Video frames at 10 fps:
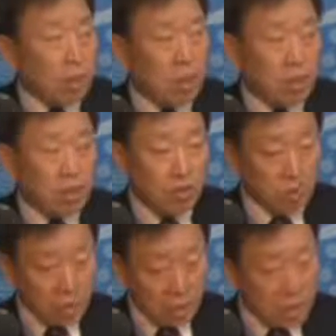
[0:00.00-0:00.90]

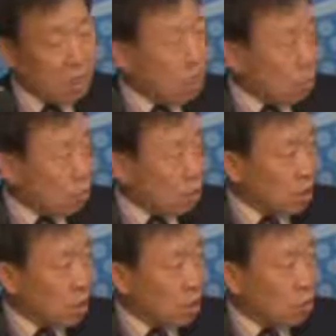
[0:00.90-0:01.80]
환경도시나
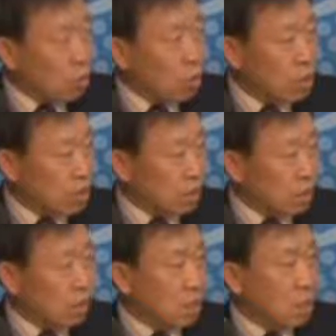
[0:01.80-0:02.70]
생태도시가
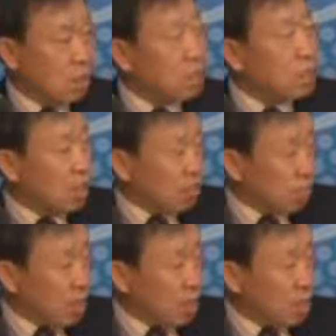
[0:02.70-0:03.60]
훨씬
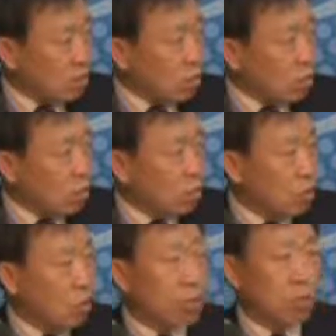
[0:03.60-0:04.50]
일자리도 많아지고
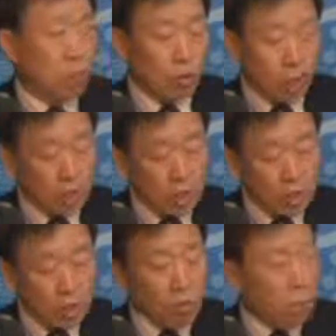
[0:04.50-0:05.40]
예. 또
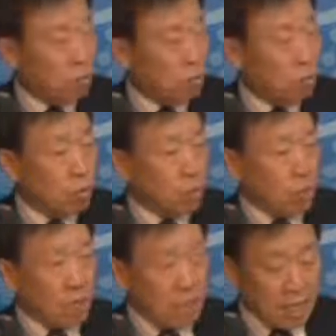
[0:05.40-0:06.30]
경제 성과도 있고
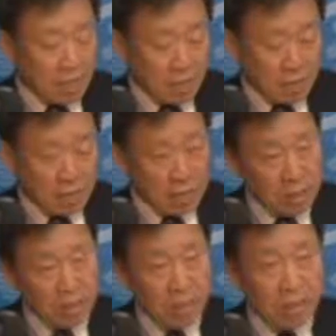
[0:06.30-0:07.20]
또 자산 가치
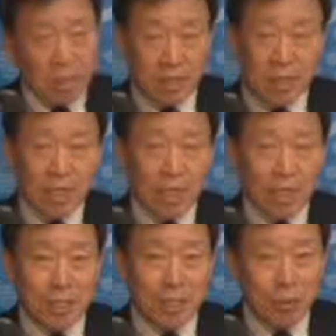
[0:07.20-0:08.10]
자산
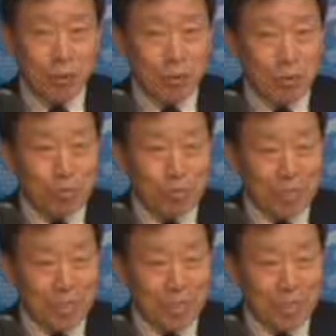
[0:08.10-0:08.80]
가치라고 좀